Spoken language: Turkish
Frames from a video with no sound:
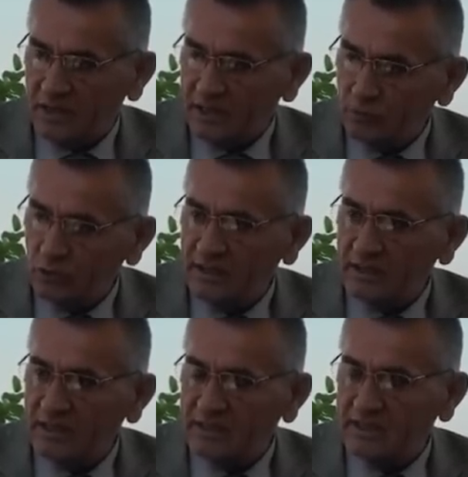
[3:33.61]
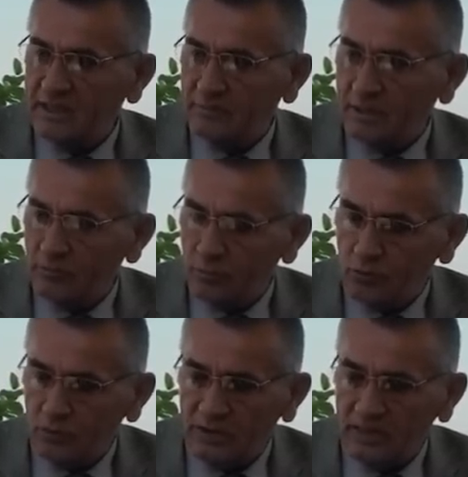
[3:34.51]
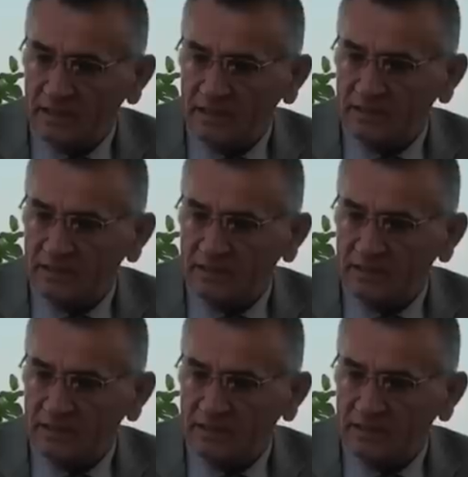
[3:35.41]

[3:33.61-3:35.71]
Yani bunları tahsil etmek mümkün değildi.